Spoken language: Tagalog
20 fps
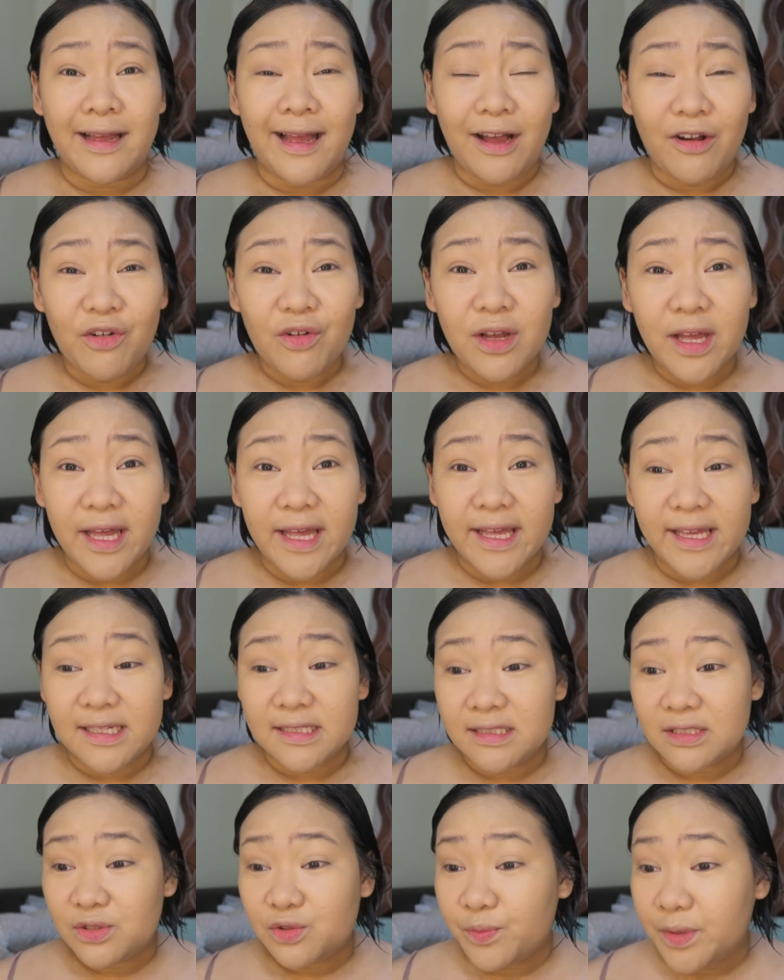Ako,
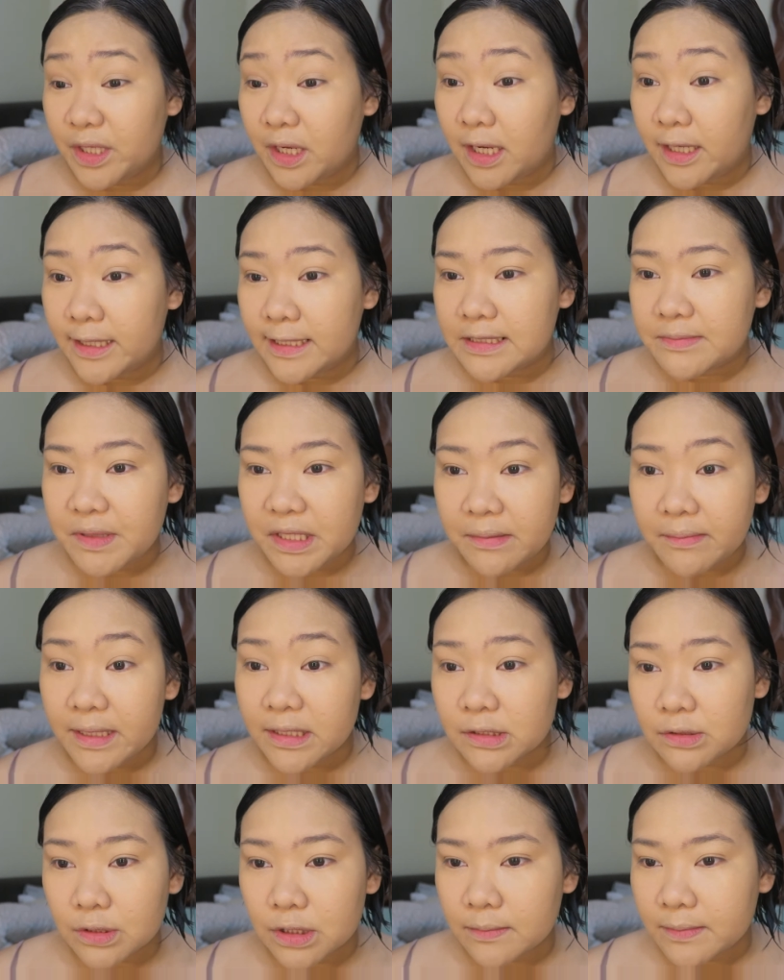guys, to be honest,
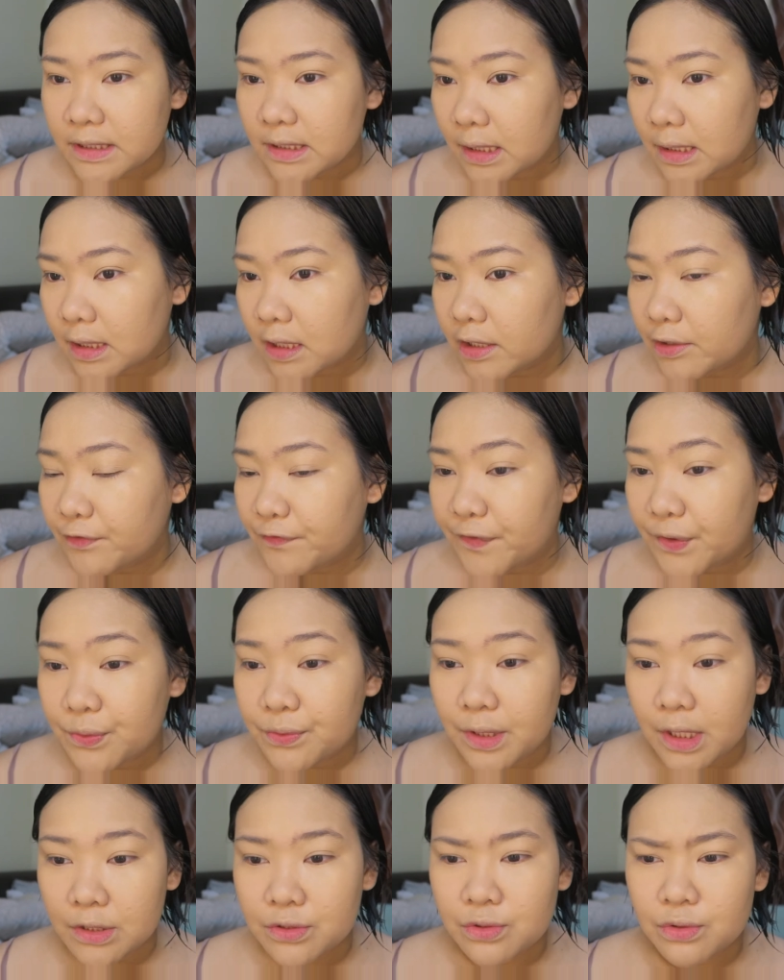minimix ko naman talaga yung
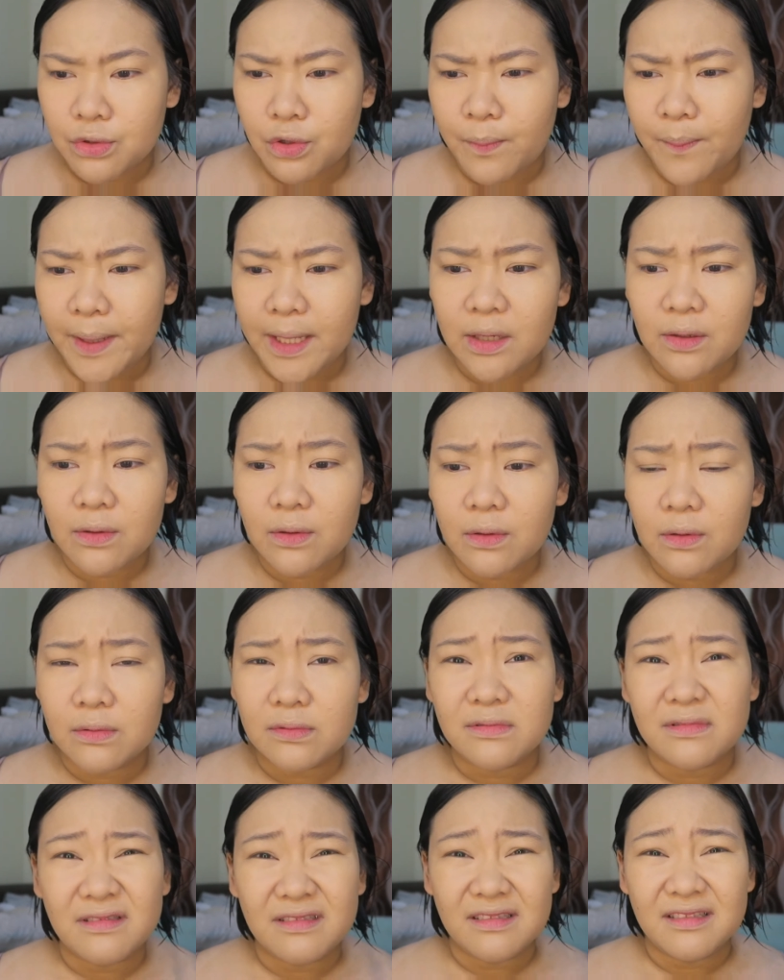foundation ko. Pero,
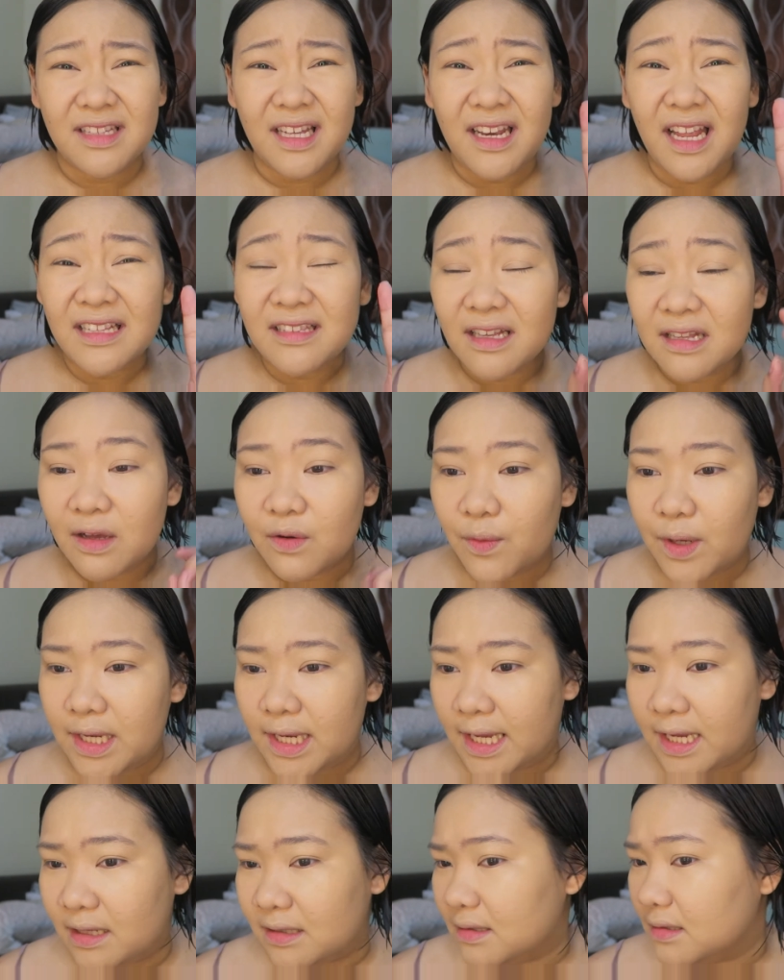dala-dalawa
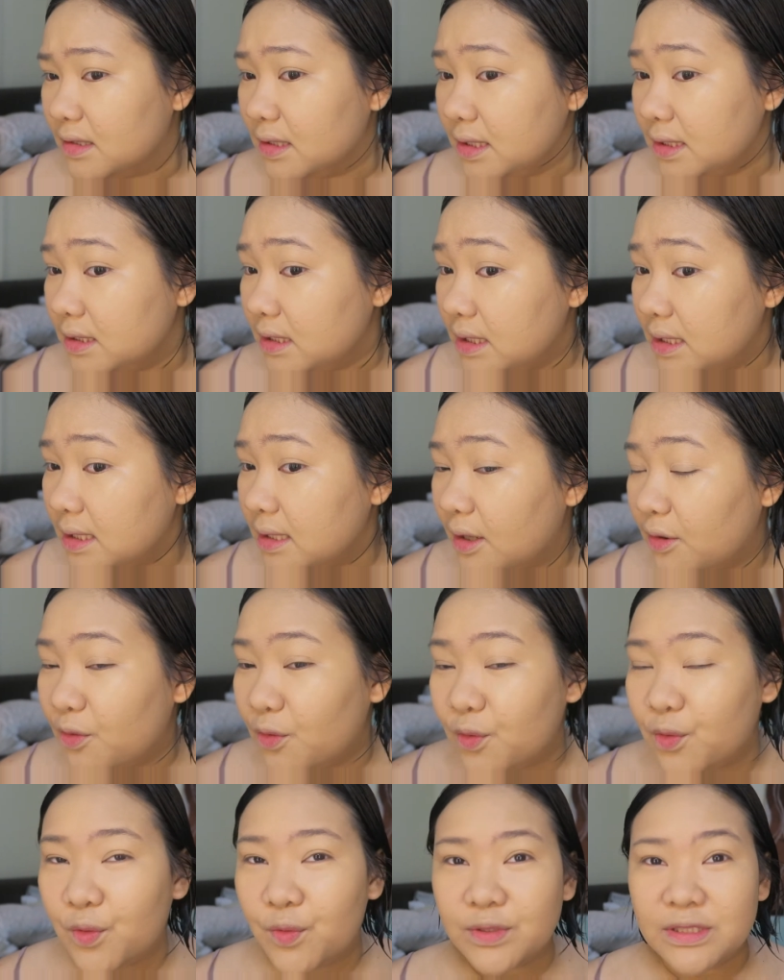lang. Hindi
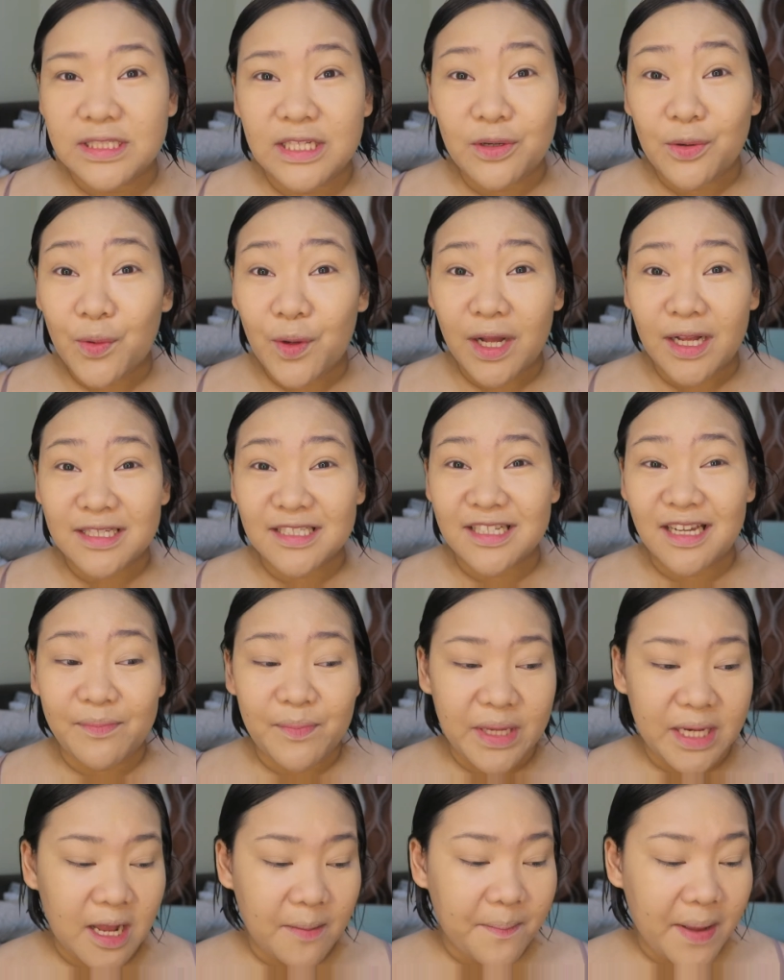ako, hindi ko nga siya
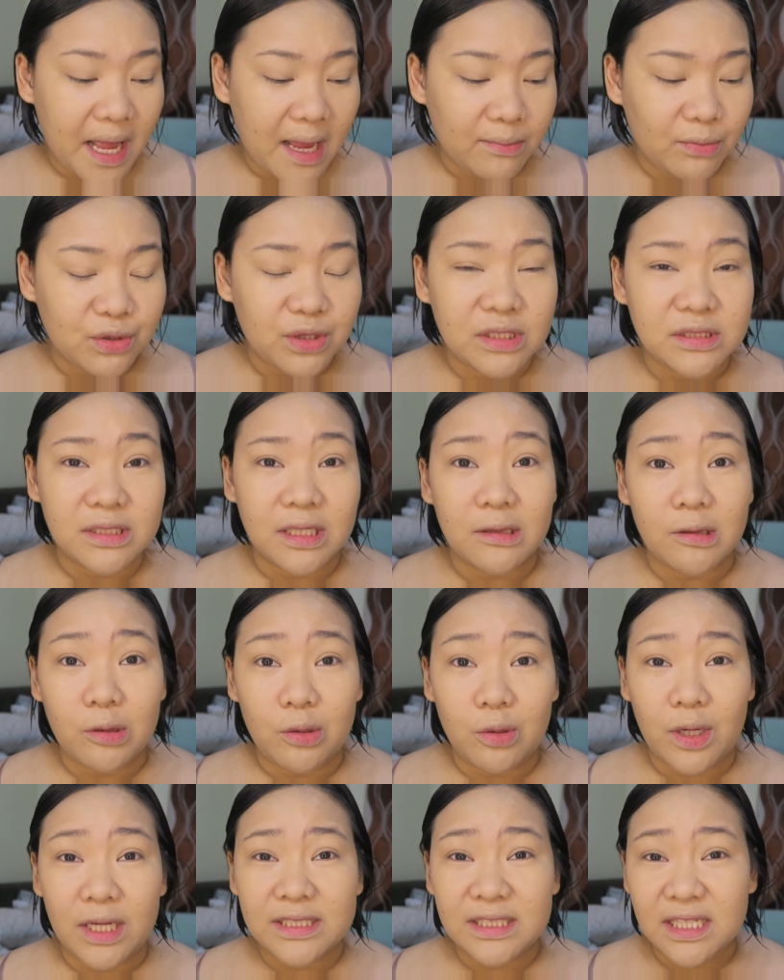pinapaabot ng
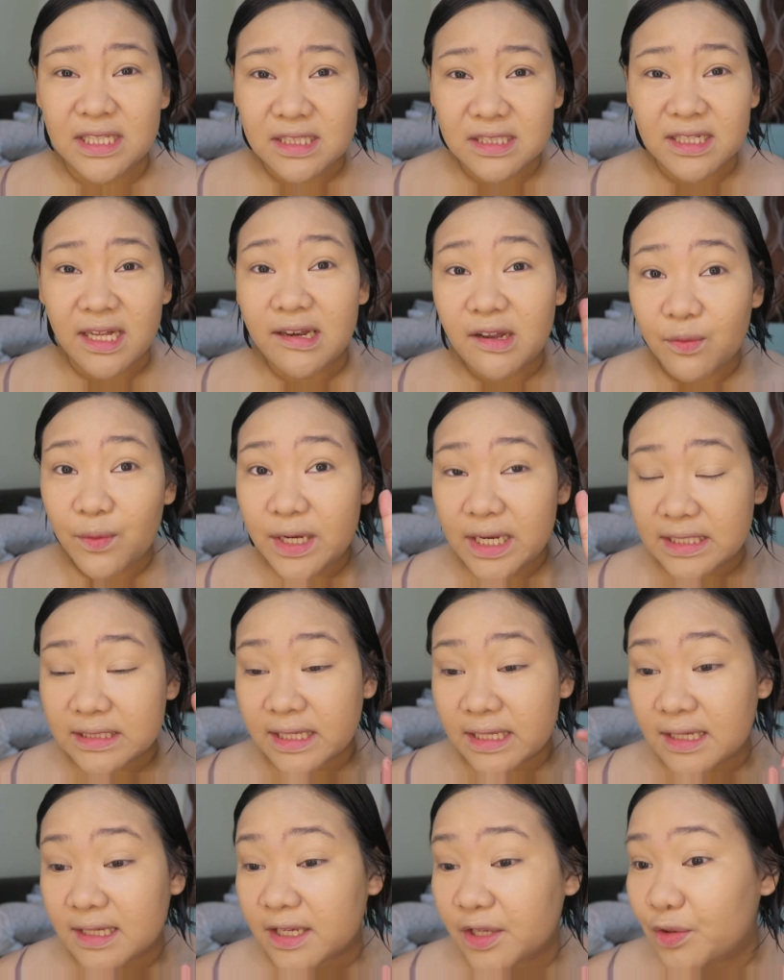tatlo. As in, dalawa lang
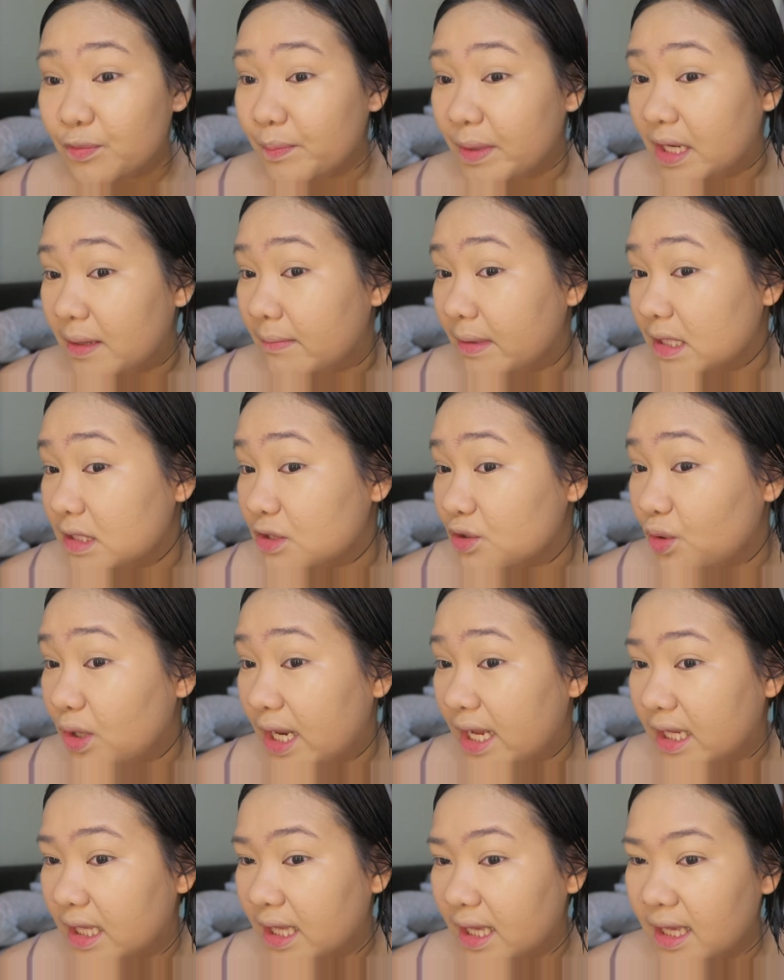talaga yung minimix ko
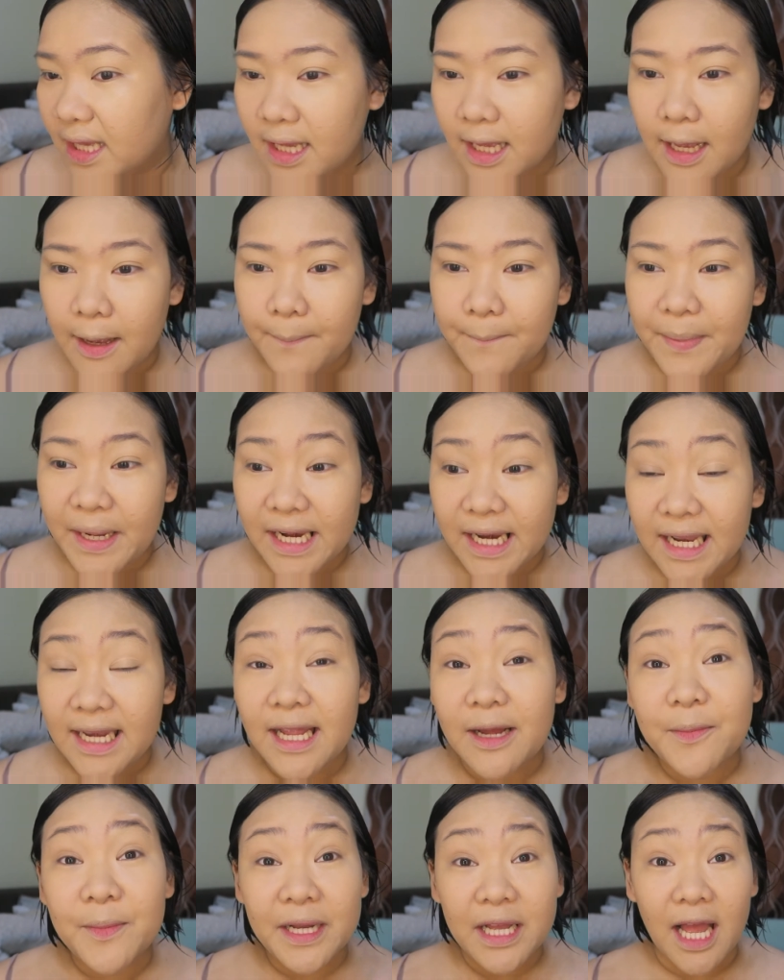lagi. Para
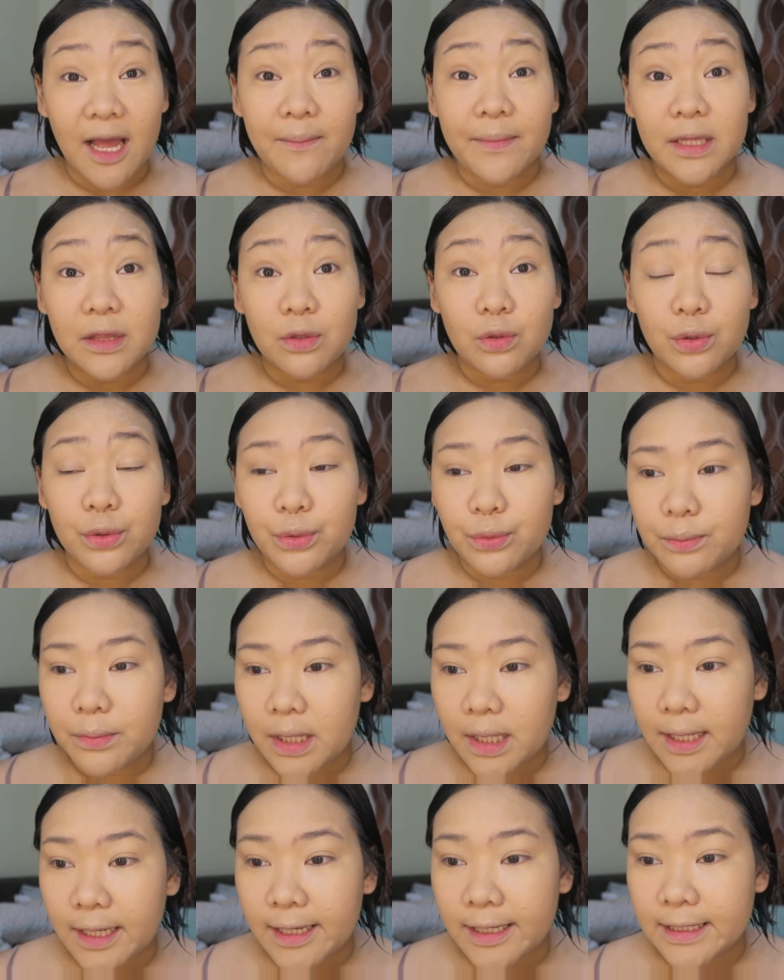lang magamit ko yung
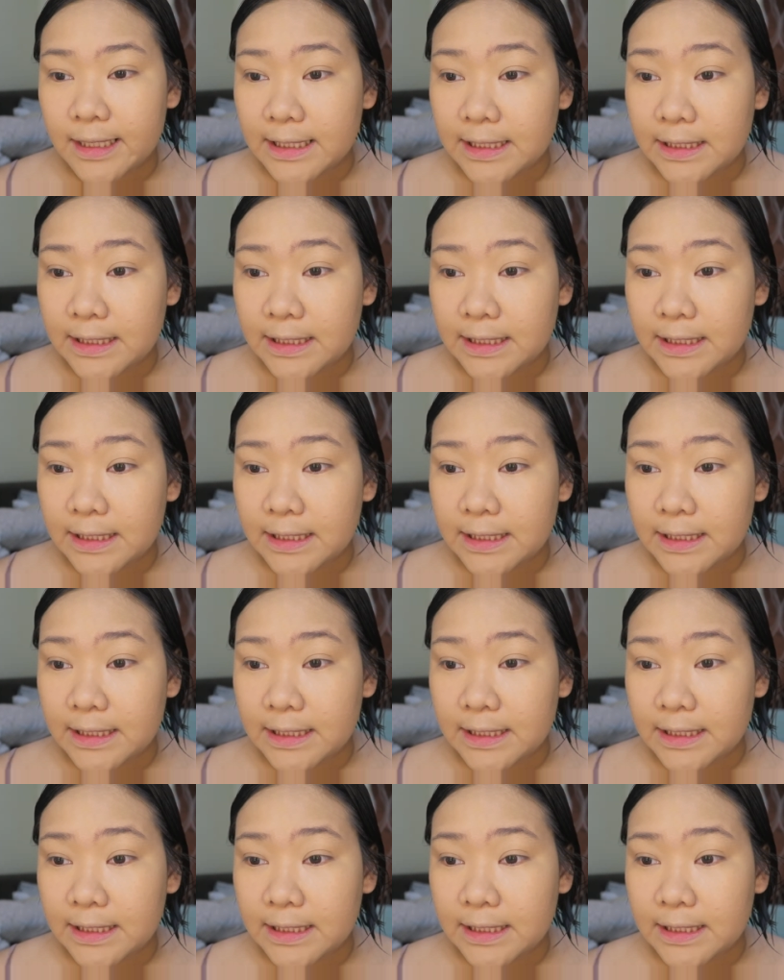mga